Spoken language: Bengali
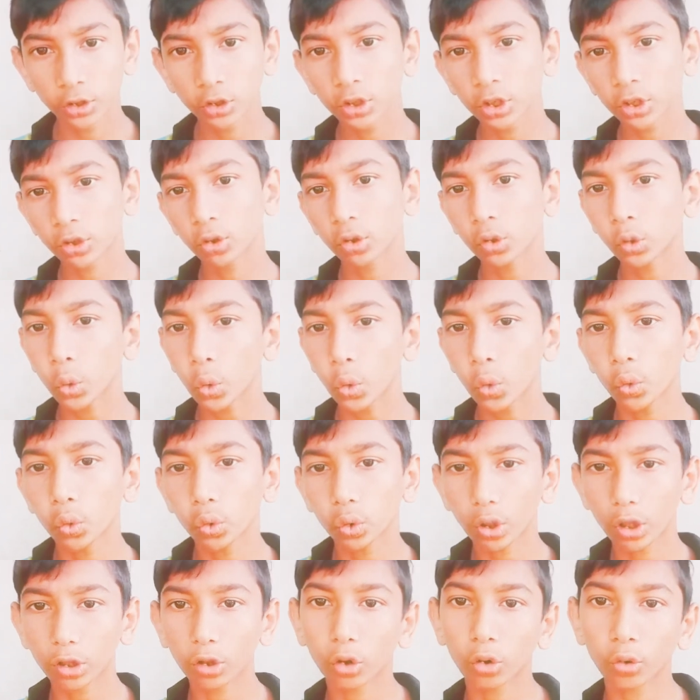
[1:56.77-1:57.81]
যতটুকু
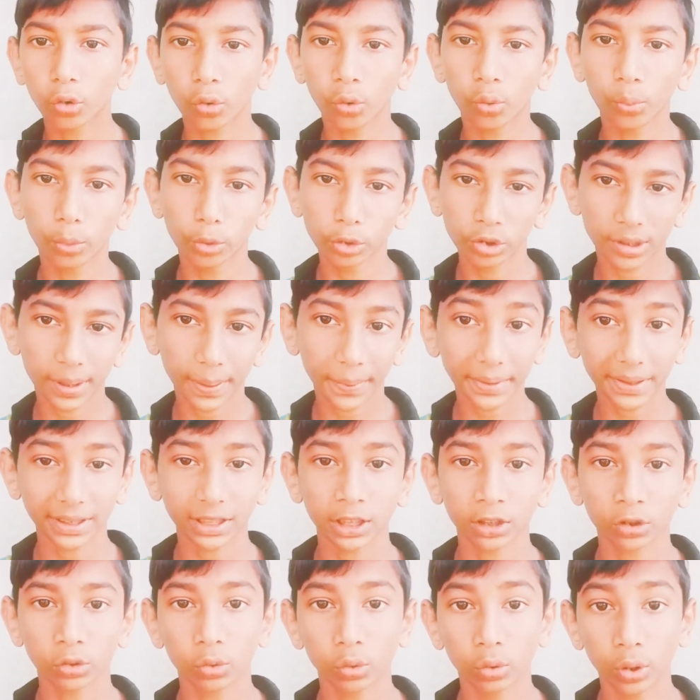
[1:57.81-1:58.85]
ততটুকু বুঝতে
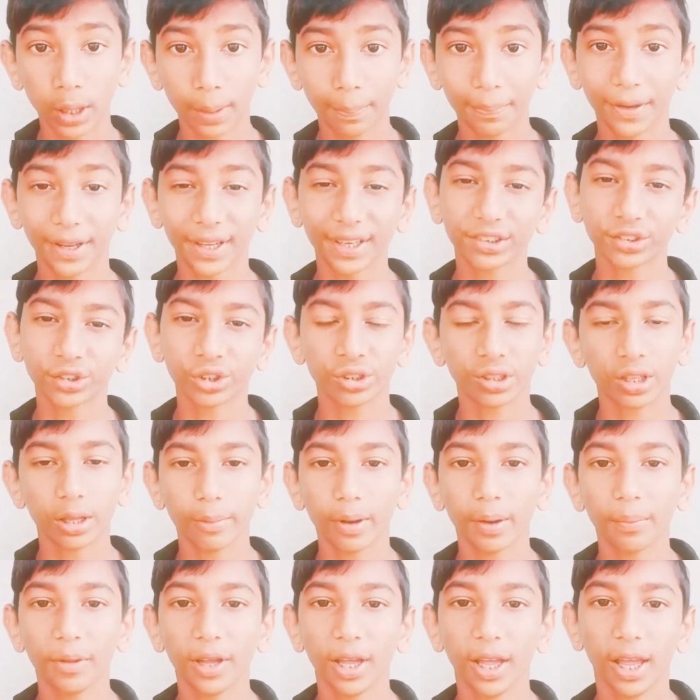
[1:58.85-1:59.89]
পারছেন কোন অ্যাপ্লিকেশন
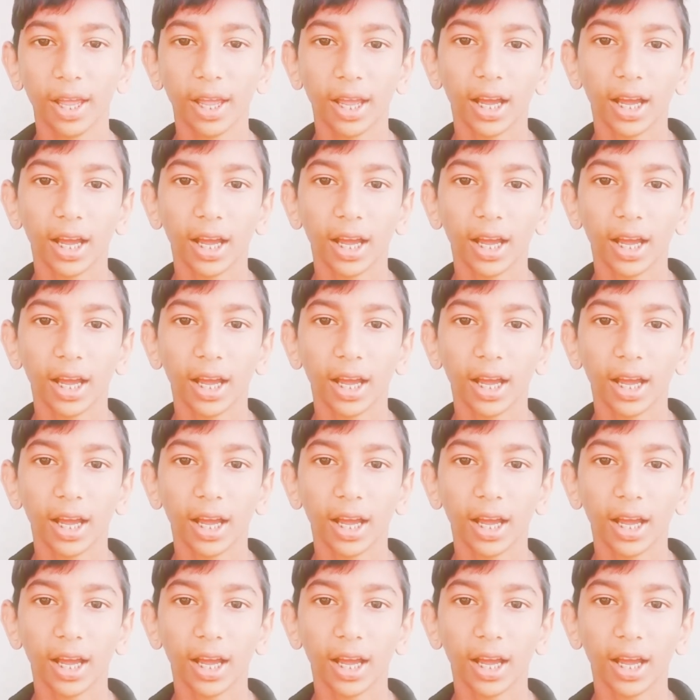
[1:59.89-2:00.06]
কিভাবে